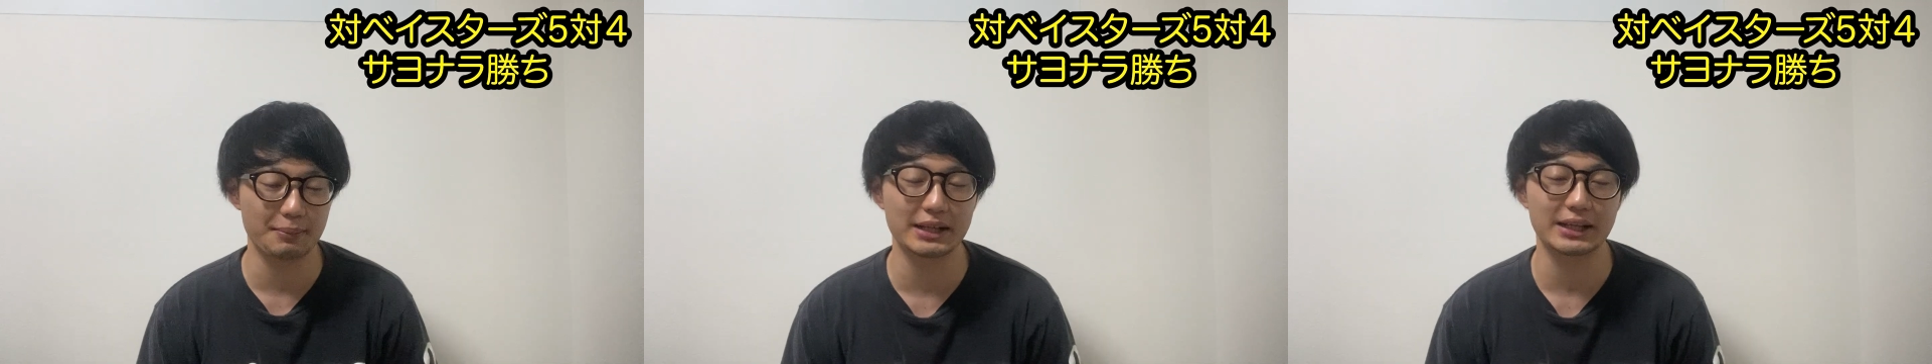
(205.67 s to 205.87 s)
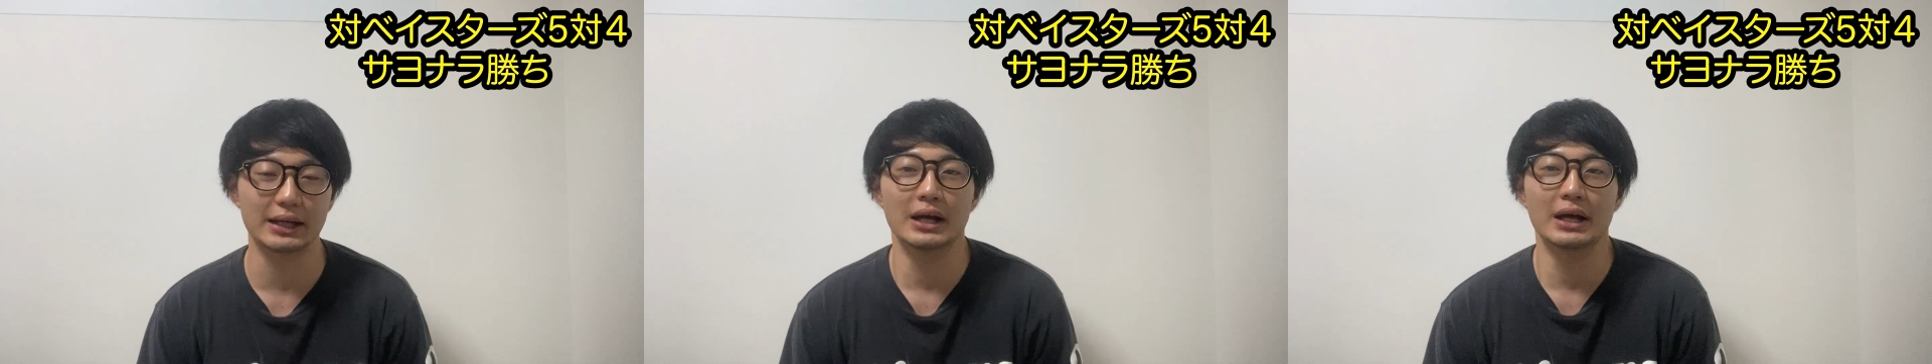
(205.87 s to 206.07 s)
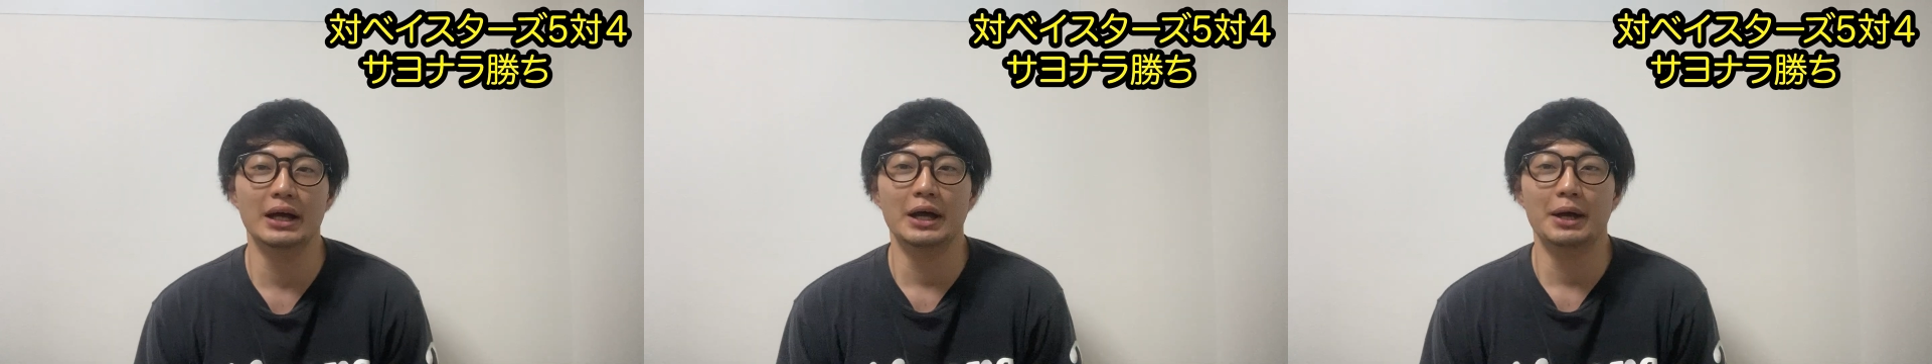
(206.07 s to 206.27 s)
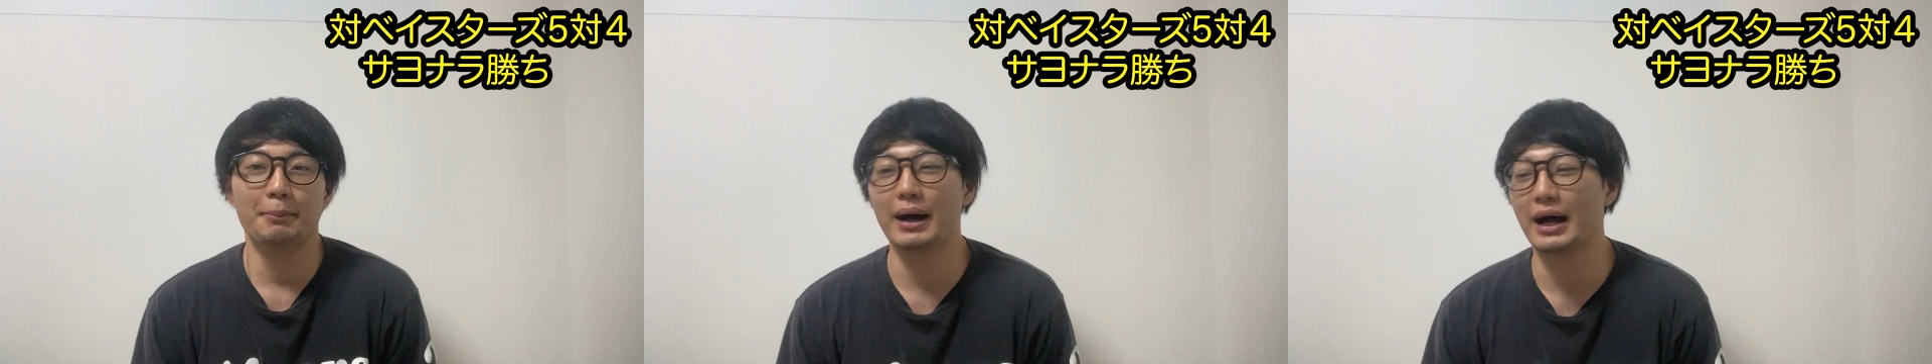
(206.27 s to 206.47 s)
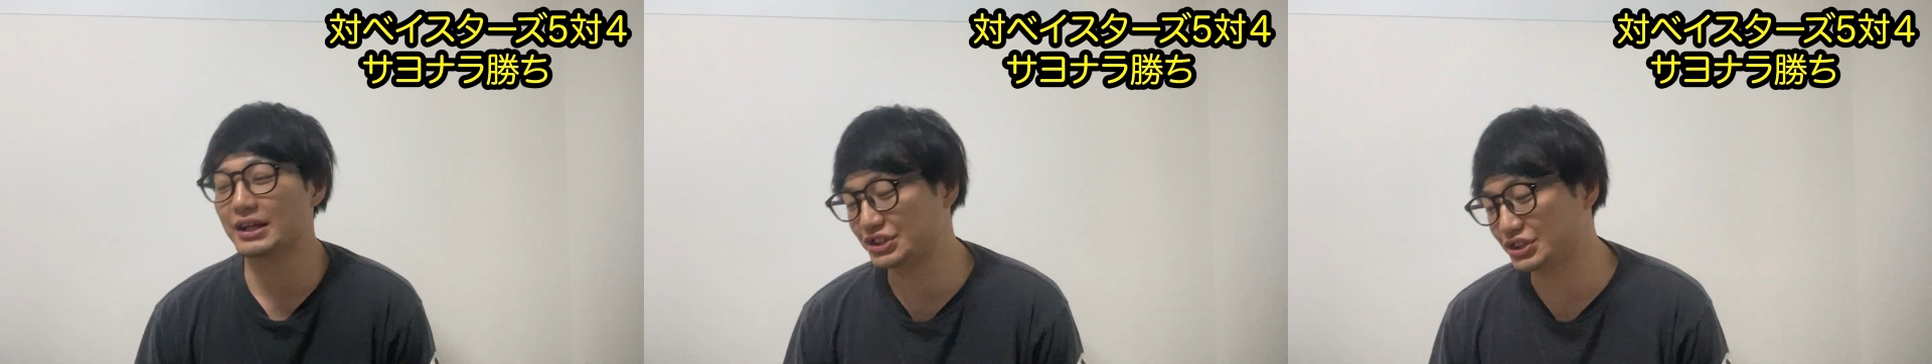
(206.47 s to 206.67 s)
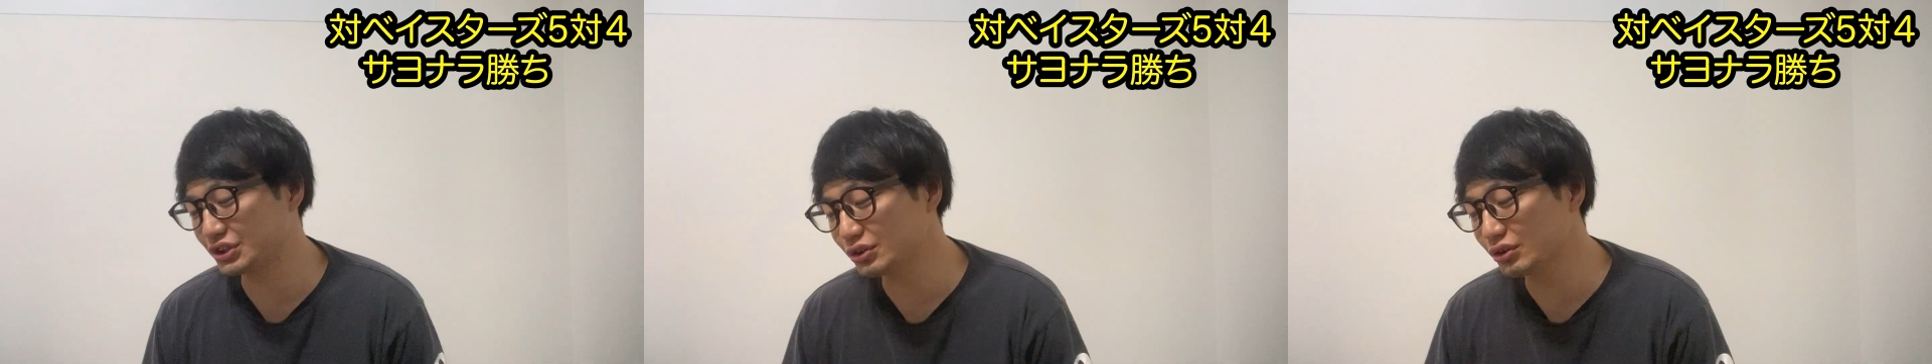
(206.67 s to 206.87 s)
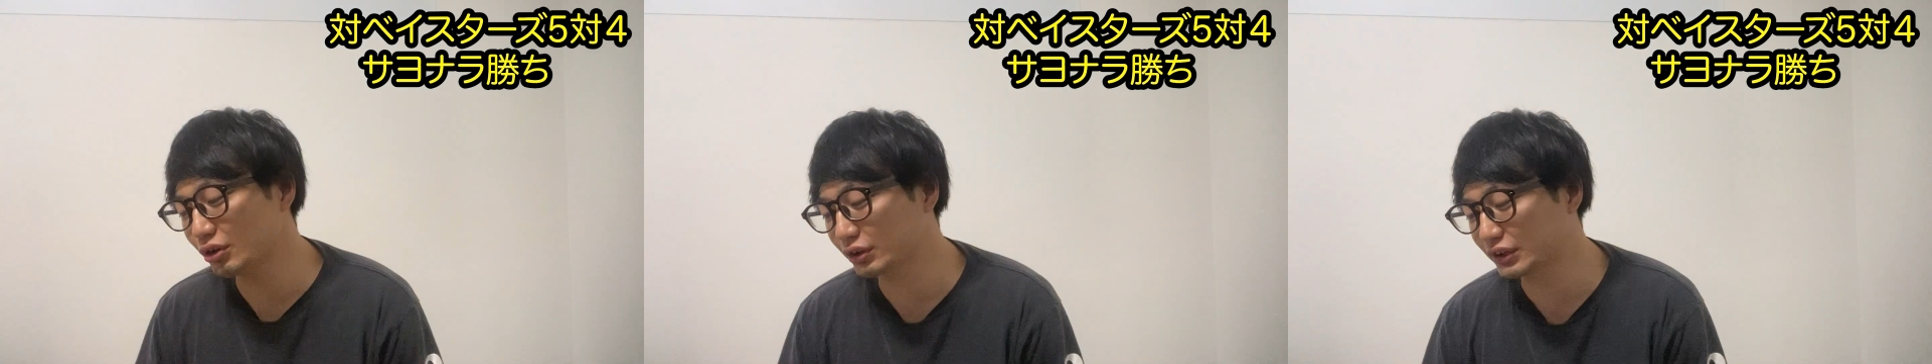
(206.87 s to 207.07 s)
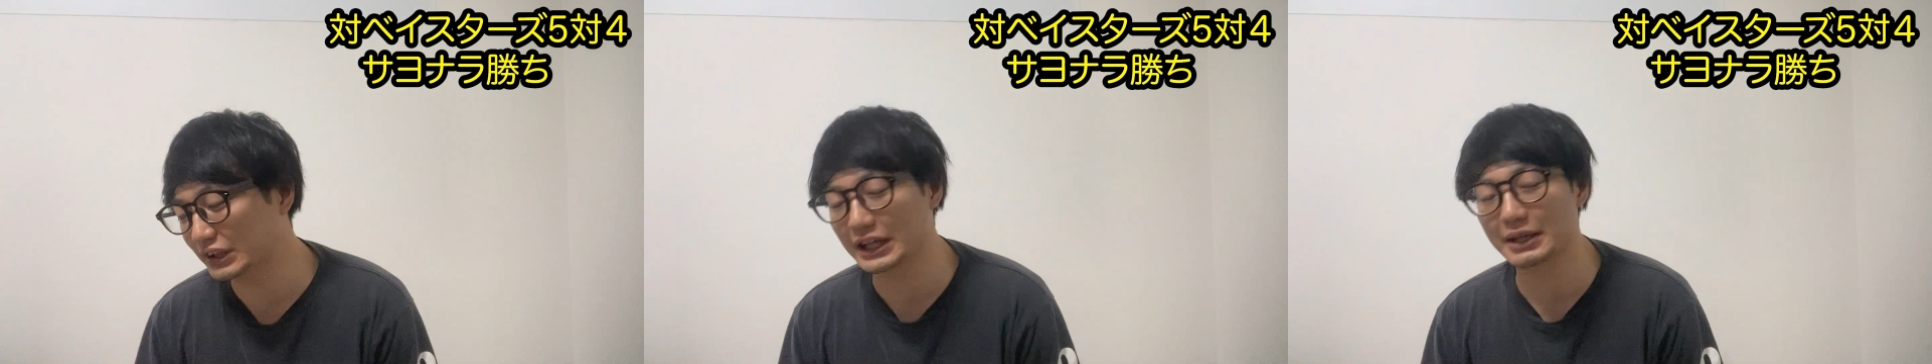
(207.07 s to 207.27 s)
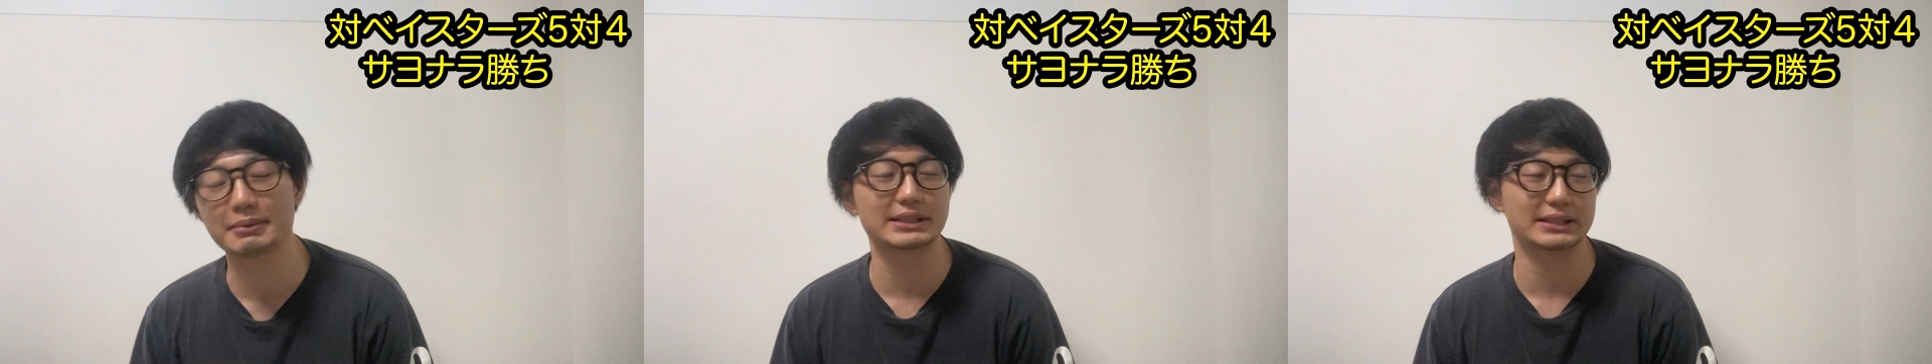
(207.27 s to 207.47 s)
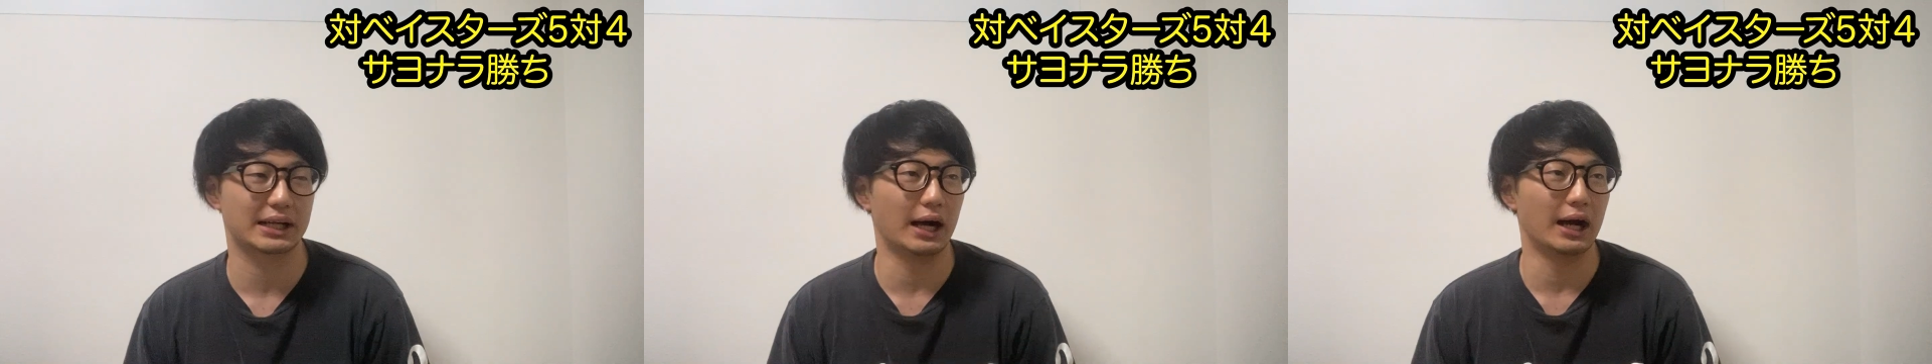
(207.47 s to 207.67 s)
まず、まあ、順を追っていき
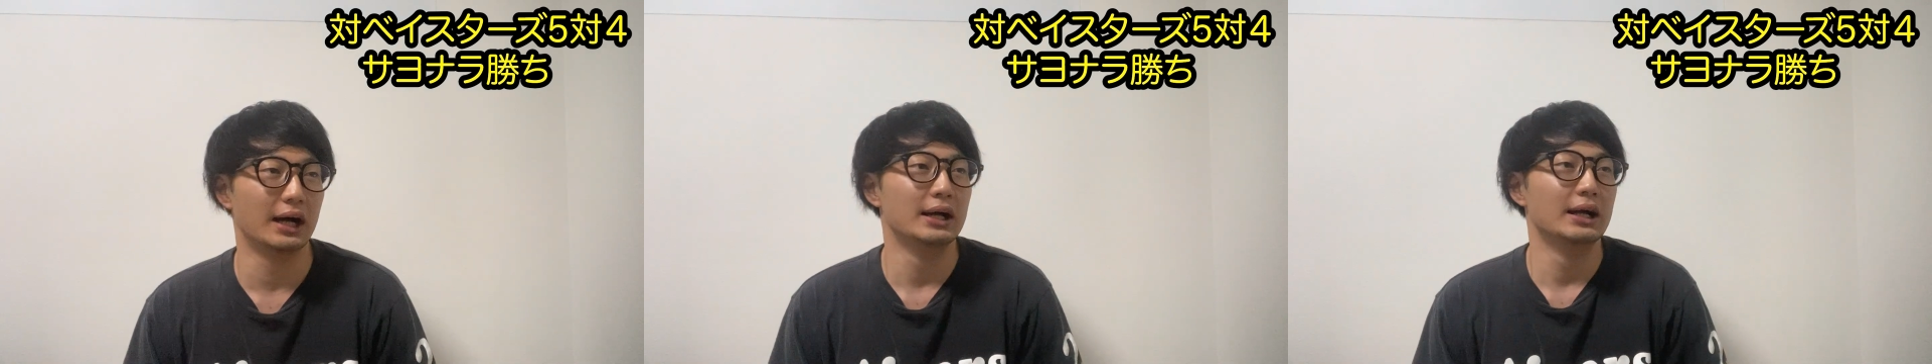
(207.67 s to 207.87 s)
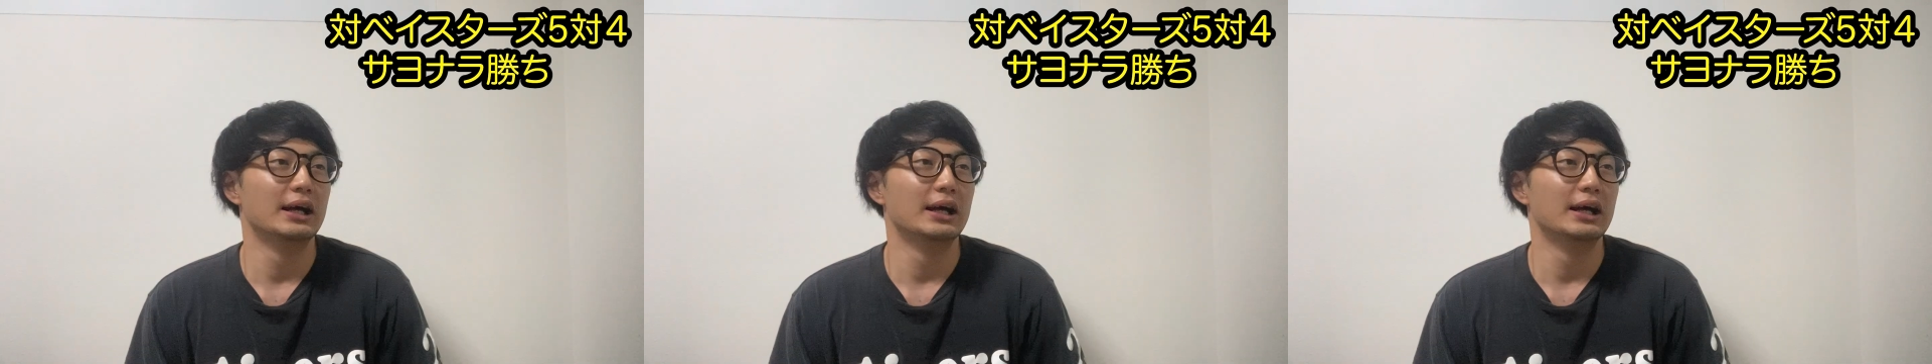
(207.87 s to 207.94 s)
ますか。